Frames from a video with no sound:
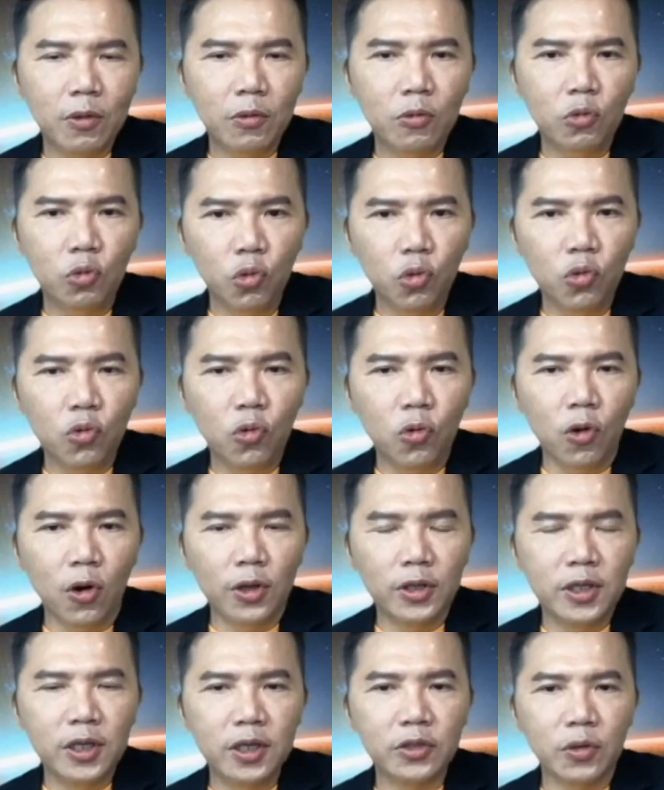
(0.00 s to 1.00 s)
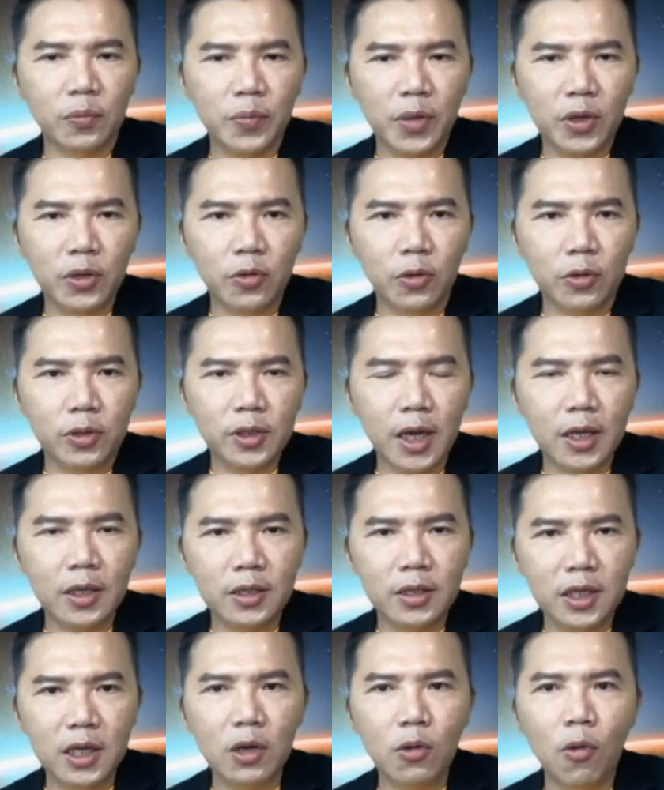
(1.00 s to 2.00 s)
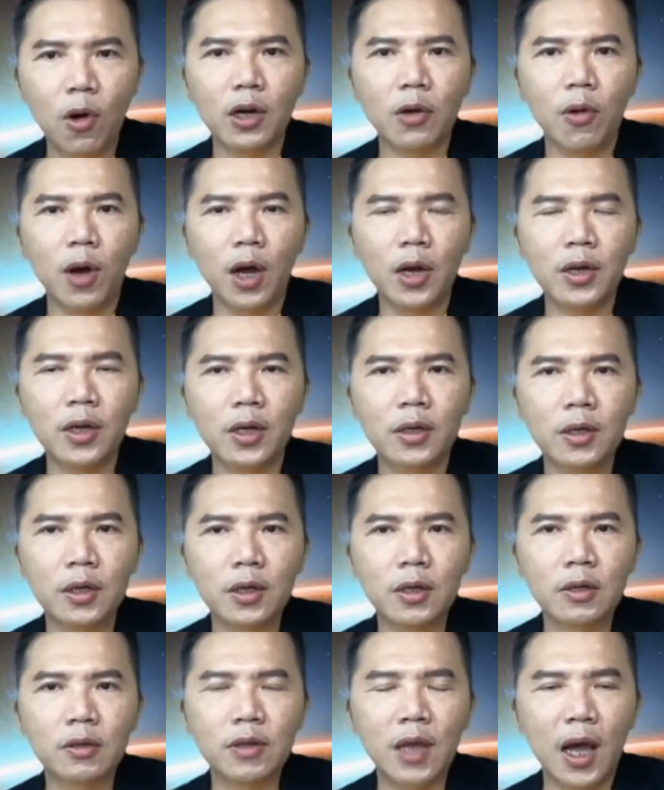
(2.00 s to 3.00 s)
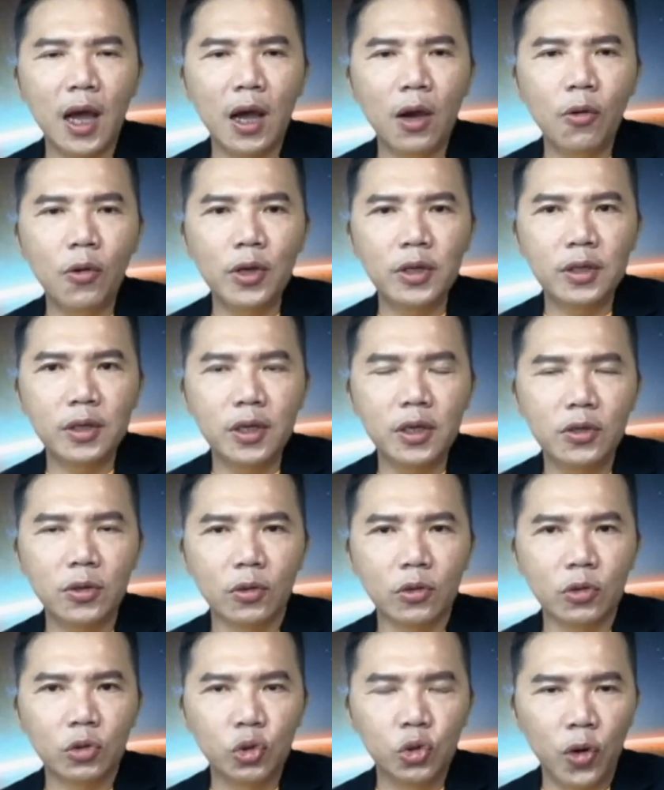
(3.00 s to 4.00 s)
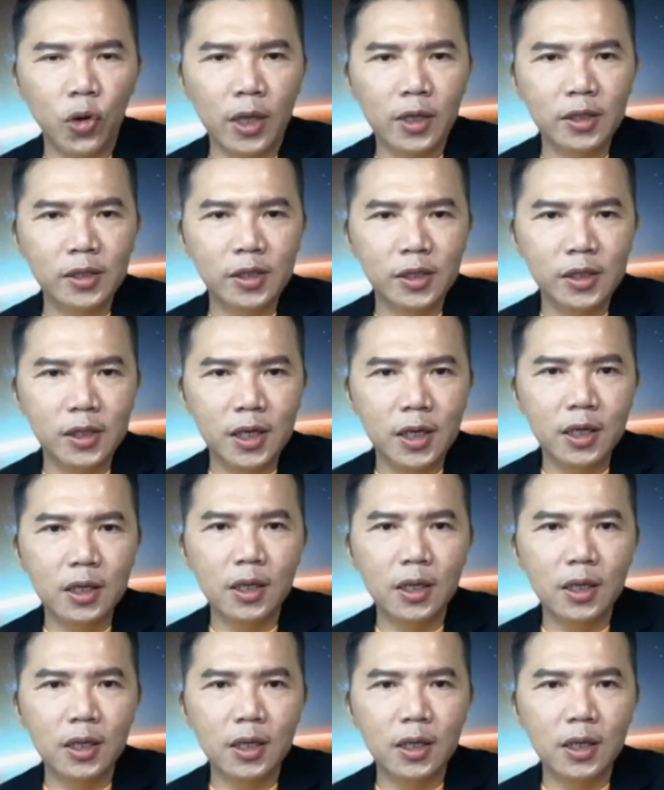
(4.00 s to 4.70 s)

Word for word: 如果这种病毒再进化的话呢？它会是一种全新